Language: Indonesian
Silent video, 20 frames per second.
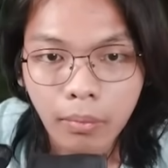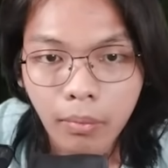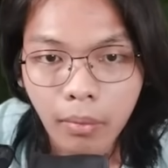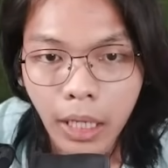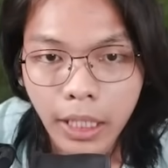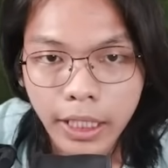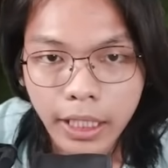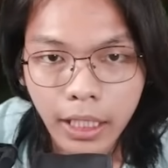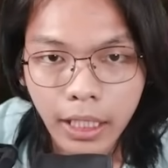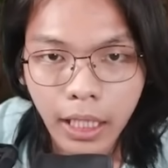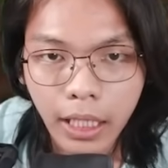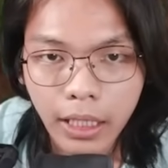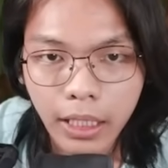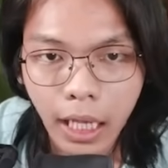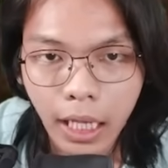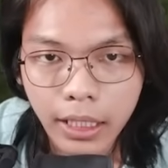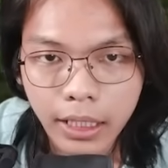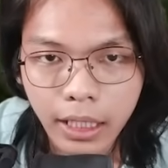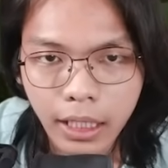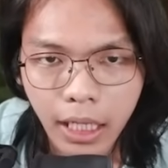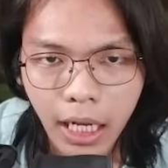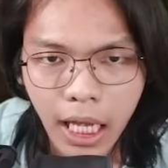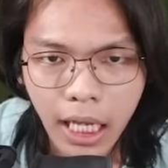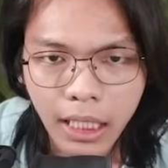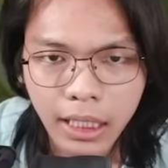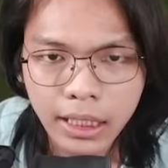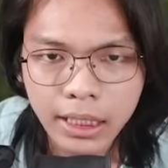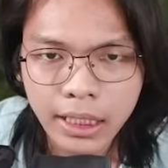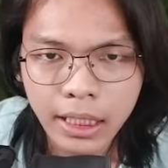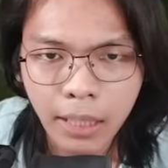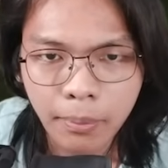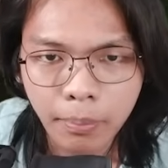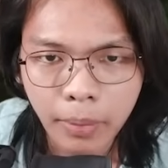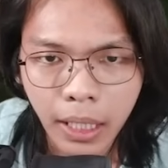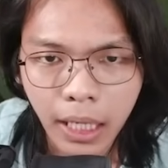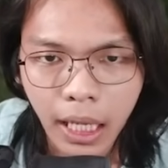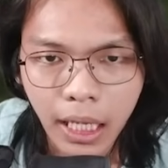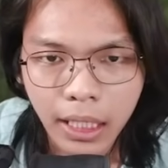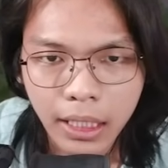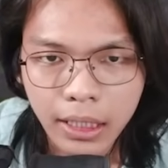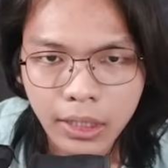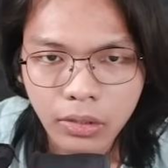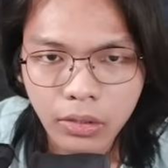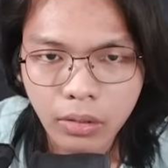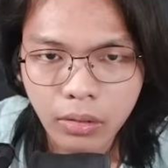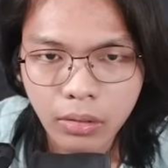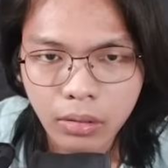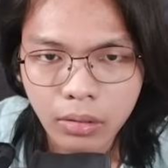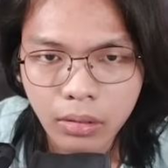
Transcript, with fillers: ada yang lari ada yang lari siapa lari cuk